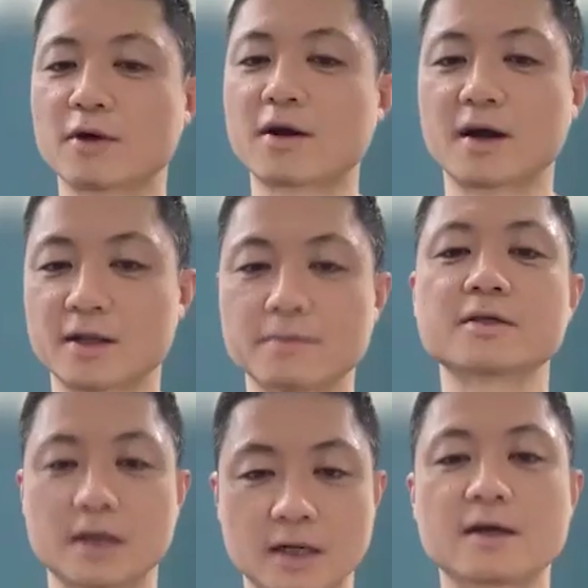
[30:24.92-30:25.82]
もう考えて
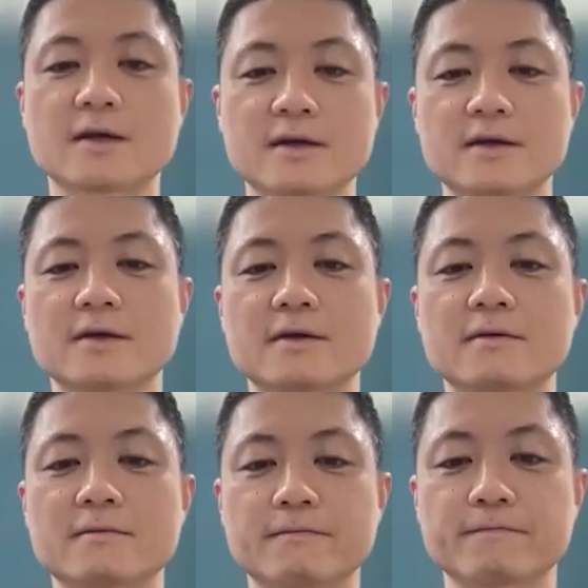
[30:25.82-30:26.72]
ましたね。
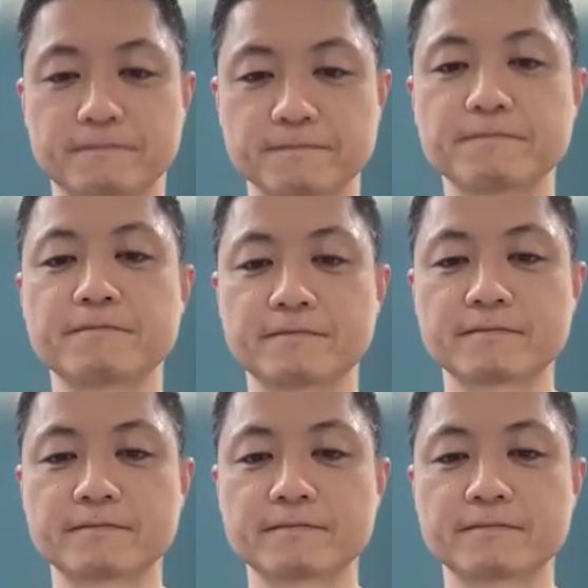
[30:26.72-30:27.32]
やっ